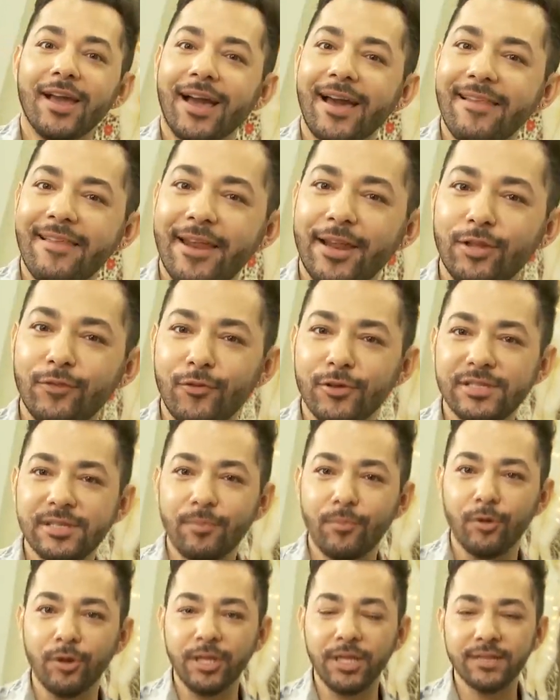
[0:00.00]
Olá, galera
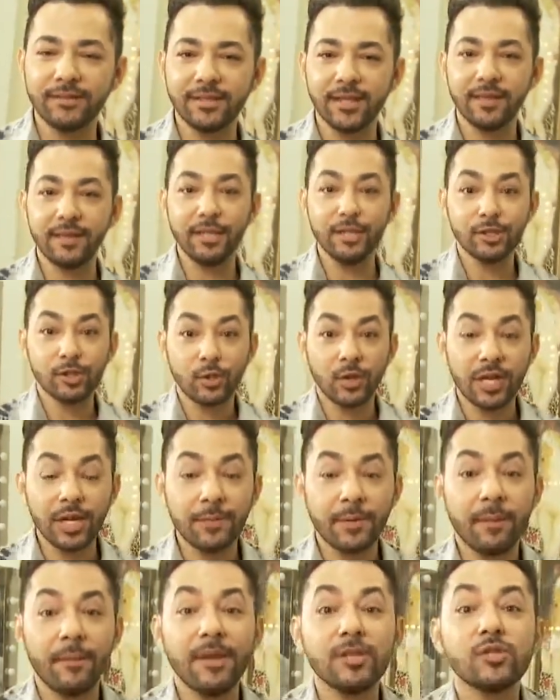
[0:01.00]
do Você Bonita,
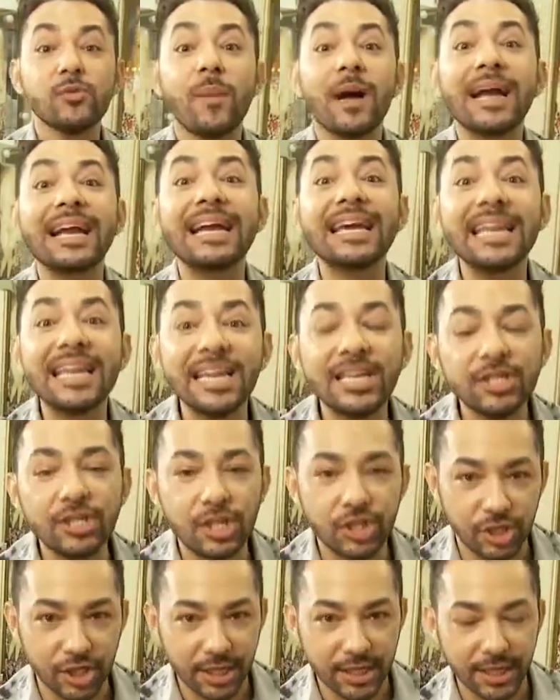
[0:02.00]
estou aqui para mais uma
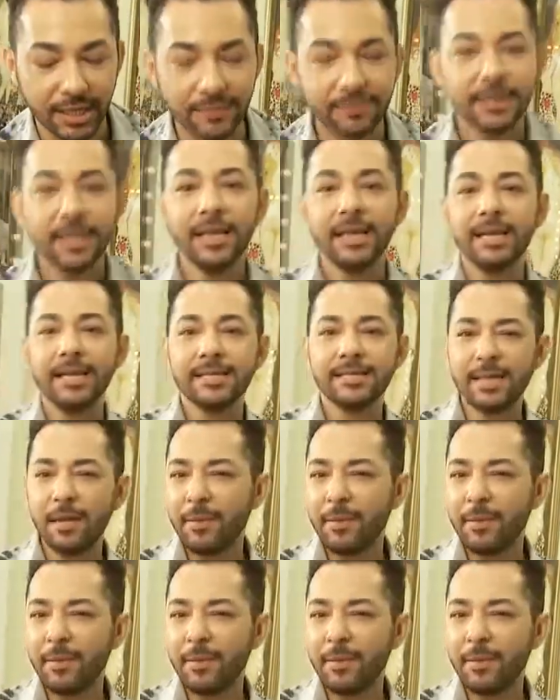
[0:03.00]
grande dica.